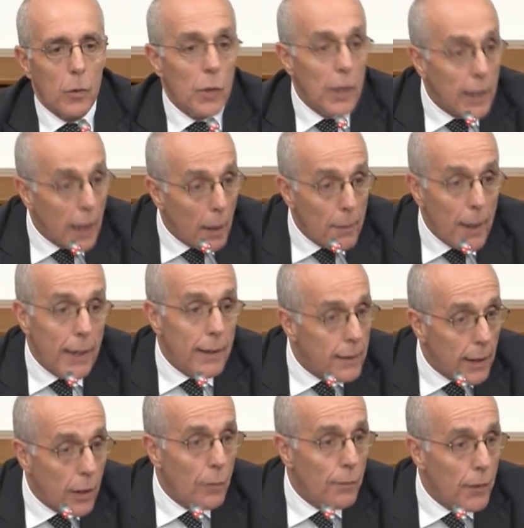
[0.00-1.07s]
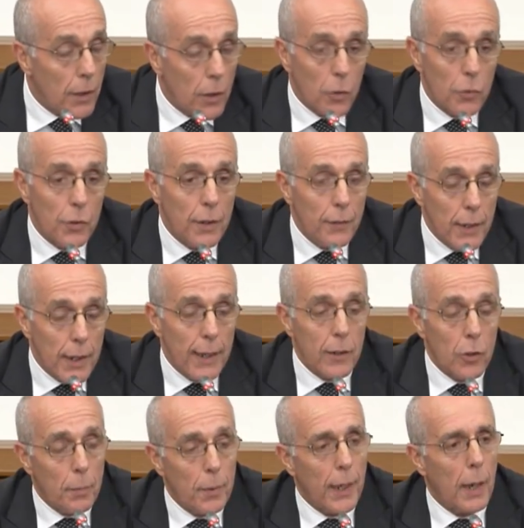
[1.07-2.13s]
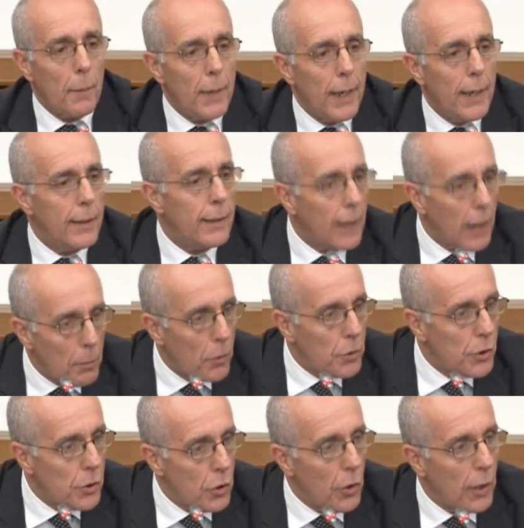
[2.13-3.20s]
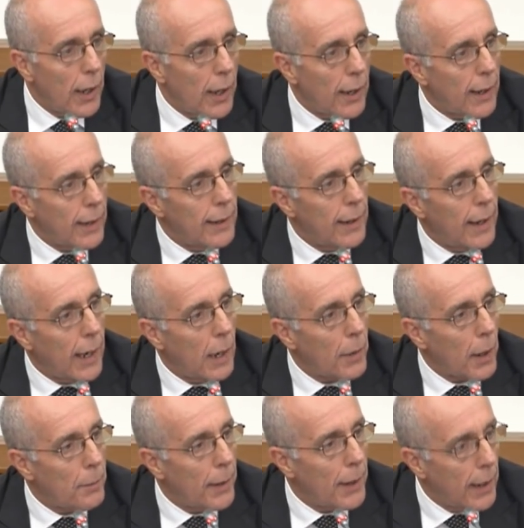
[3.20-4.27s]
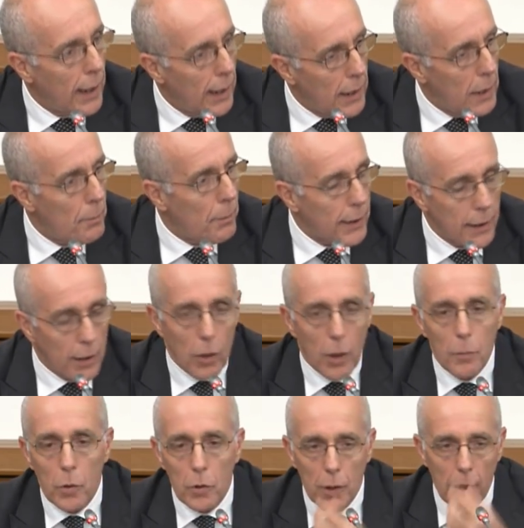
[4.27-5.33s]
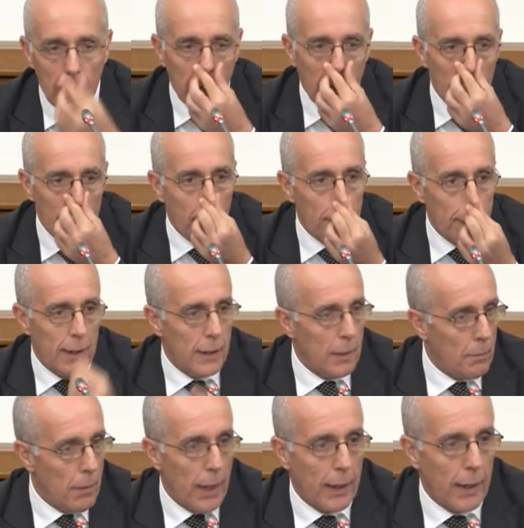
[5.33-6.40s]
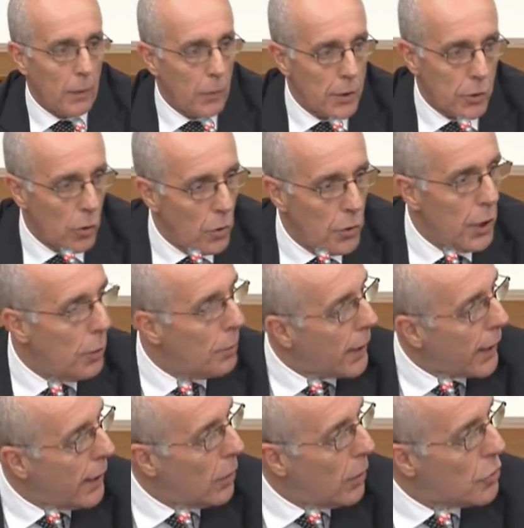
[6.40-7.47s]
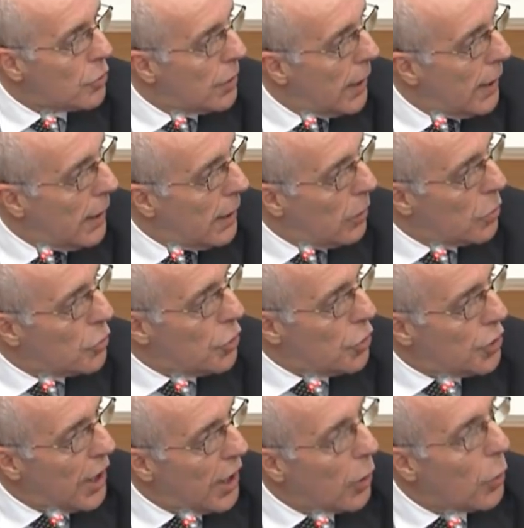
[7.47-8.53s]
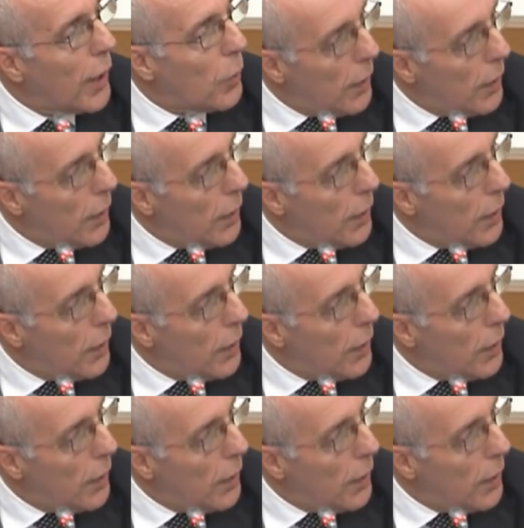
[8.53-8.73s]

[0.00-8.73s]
unitamente, con, condividendo pienamente la posizione anche delle Camere penali e in particolar modo della Camera Penale di Bari. Questo lo dico perché non, non ci siano